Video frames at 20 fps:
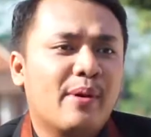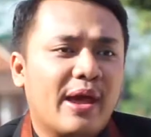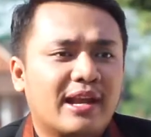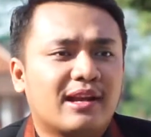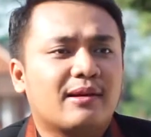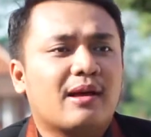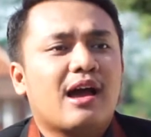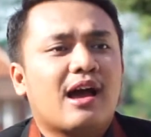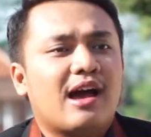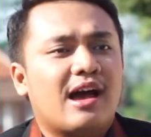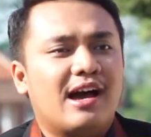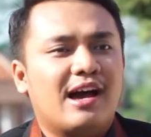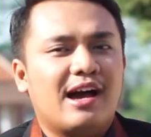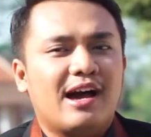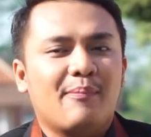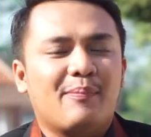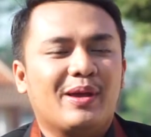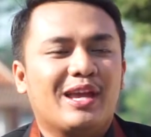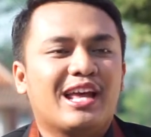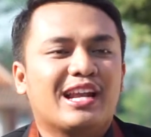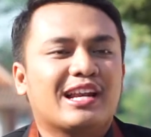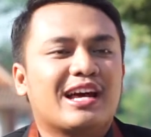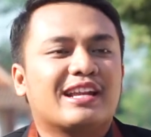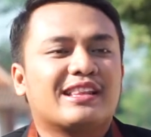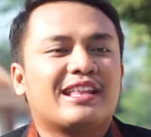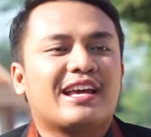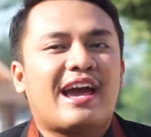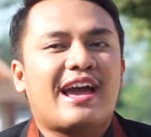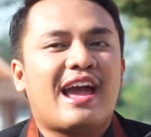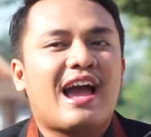ben uh, pingin
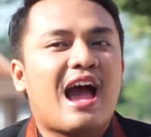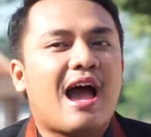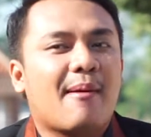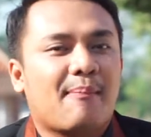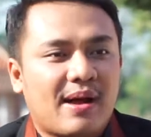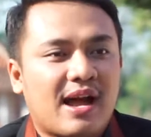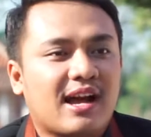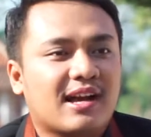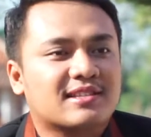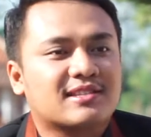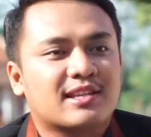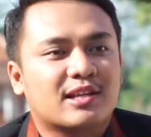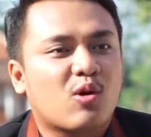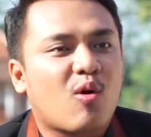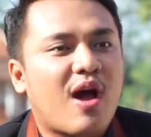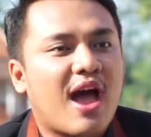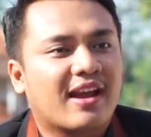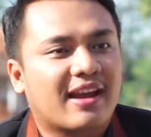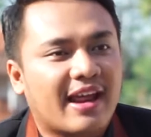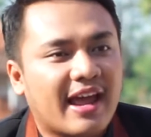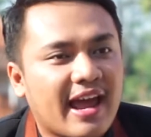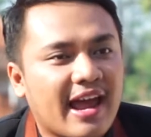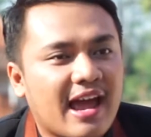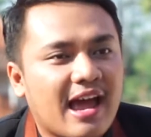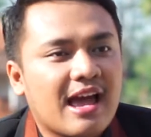ngerti kayak ngapa keseruannya